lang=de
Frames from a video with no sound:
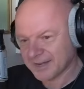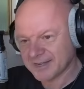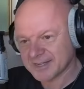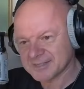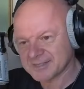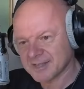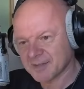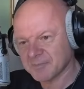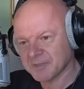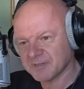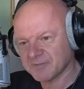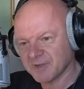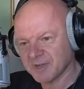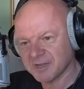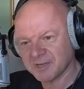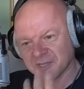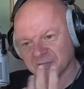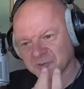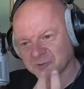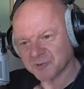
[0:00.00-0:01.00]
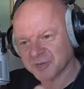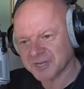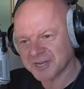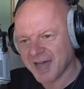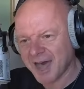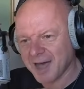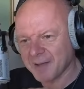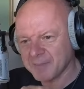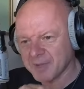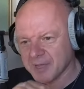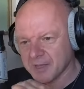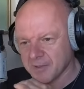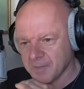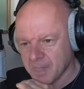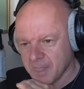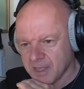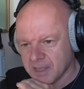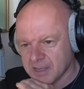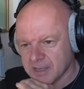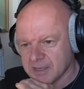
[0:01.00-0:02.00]
das da mit war, die junge Dame,
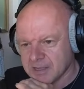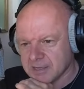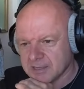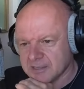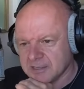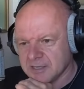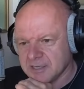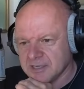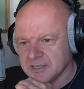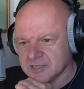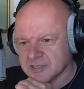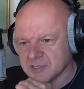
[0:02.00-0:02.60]
die